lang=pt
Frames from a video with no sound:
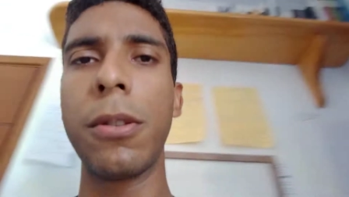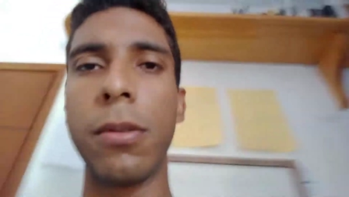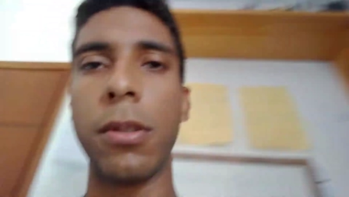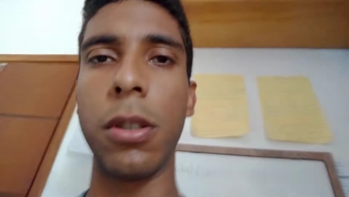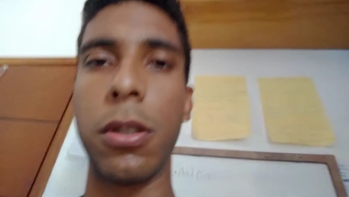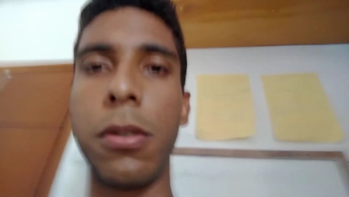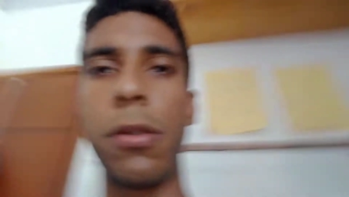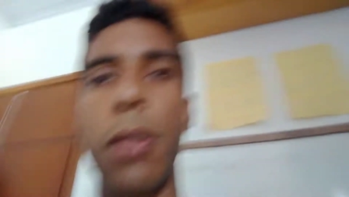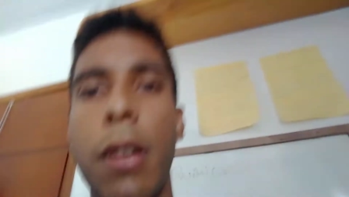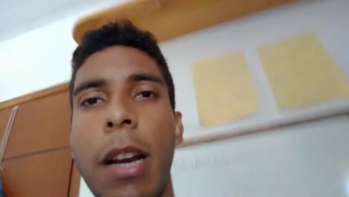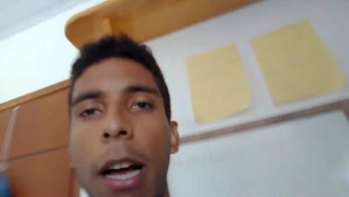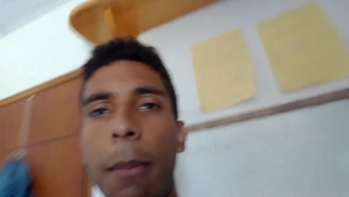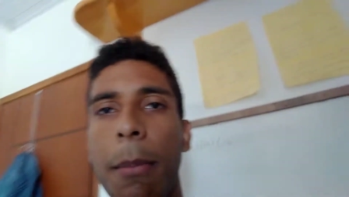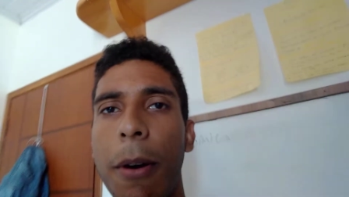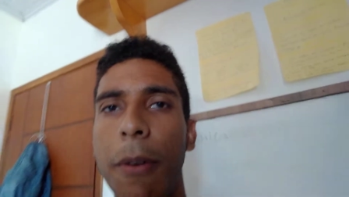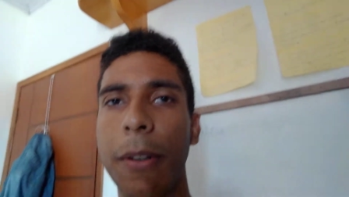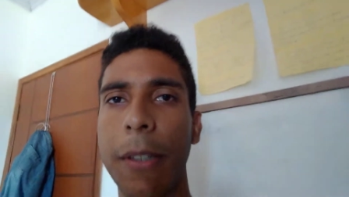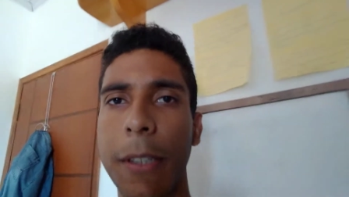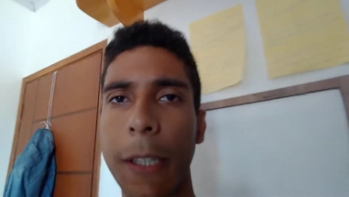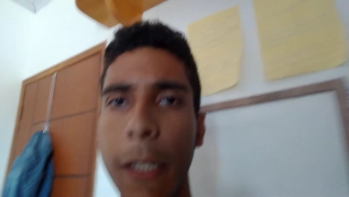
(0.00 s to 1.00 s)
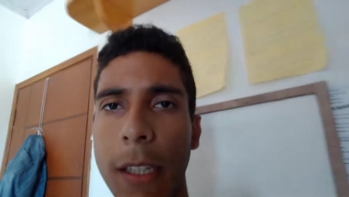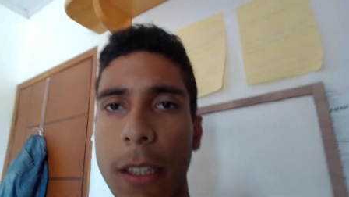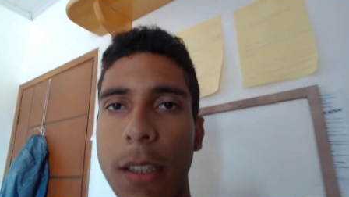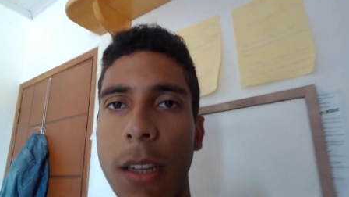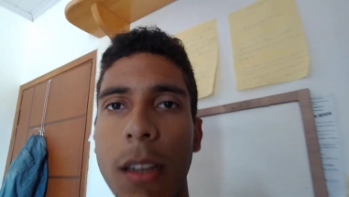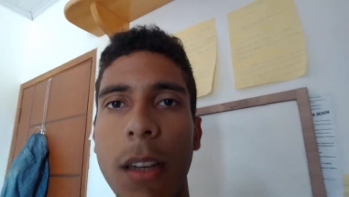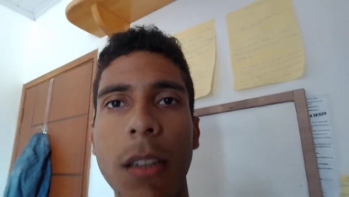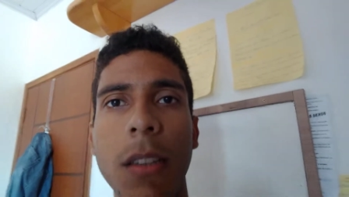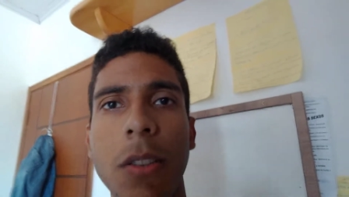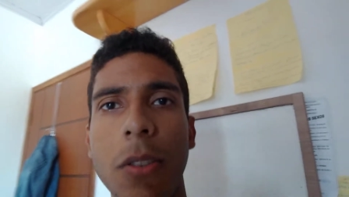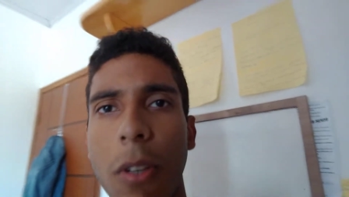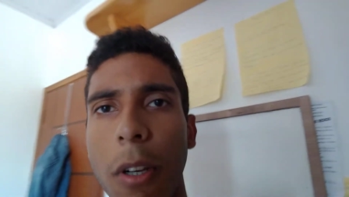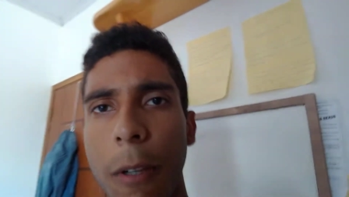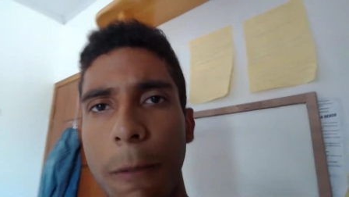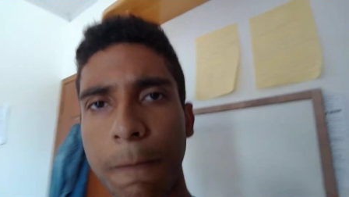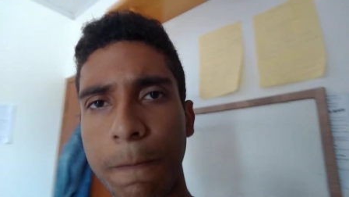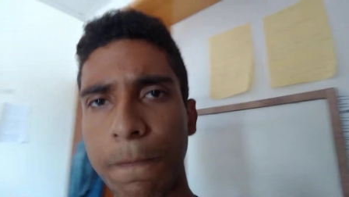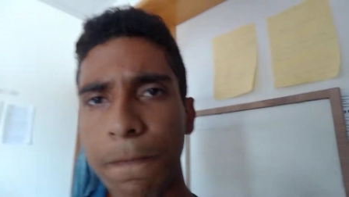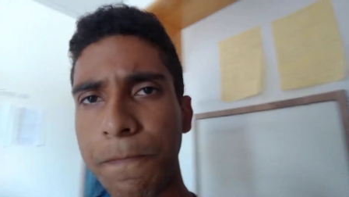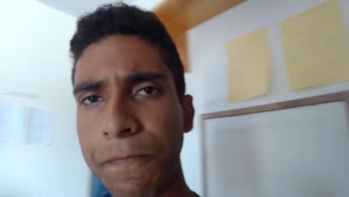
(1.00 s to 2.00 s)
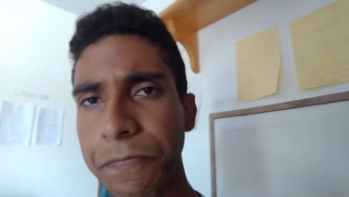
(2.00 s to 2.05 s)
deixa eu trocar a mão aqui que já cansou,